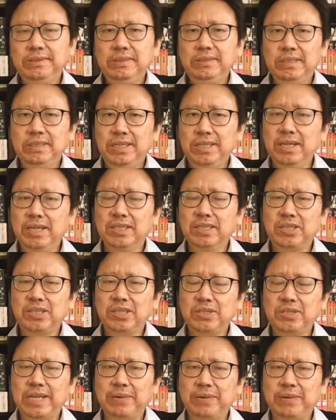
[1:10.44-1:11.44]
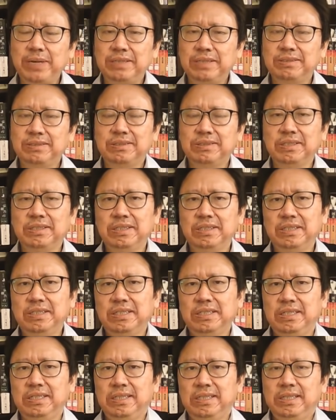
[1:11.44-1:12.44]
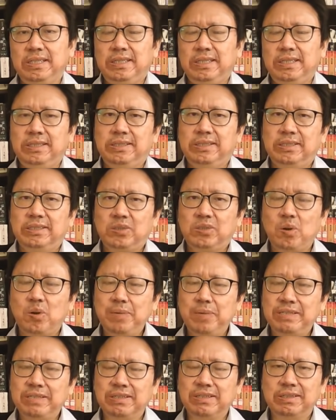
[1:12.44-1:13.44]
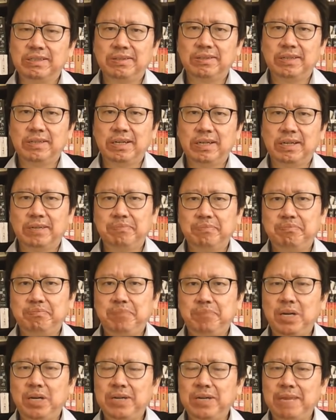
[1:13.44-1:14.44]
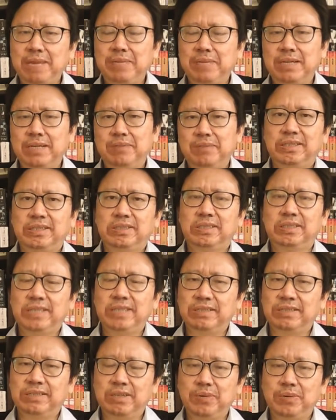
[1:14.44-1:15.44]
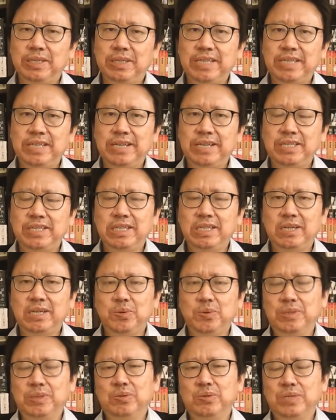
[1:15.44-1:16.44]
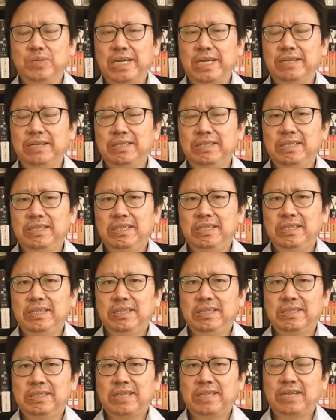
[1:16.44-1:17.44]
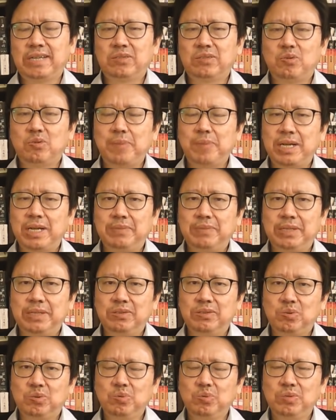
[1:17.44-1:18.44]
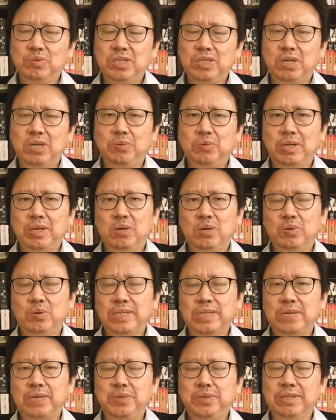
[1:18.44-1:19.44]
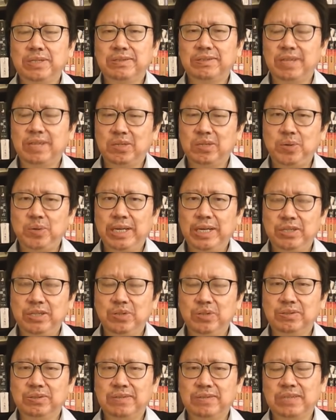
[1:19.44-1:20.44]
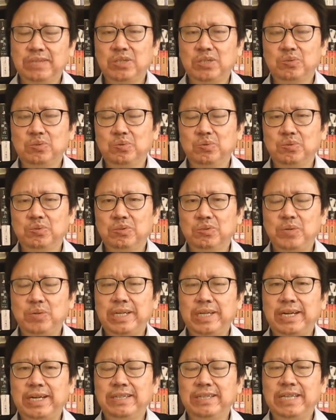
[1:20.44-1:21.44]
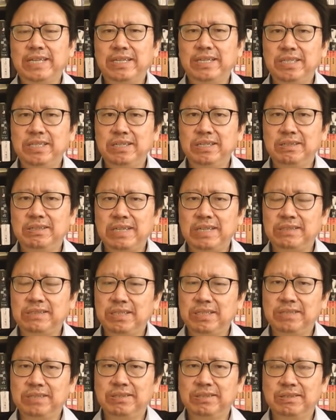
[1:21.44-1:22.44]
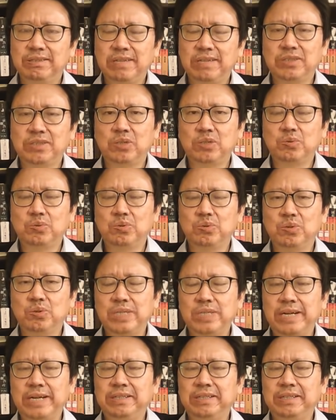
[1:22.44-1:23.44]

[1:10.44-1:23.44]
第二个消息来源是脱北者，呃，朴延美，朴也是一位年轻的女作家，她出版了一本书，叫《为了活下去》，成了全球畅销书。虽然她很年轻，但已经是畅销书作家。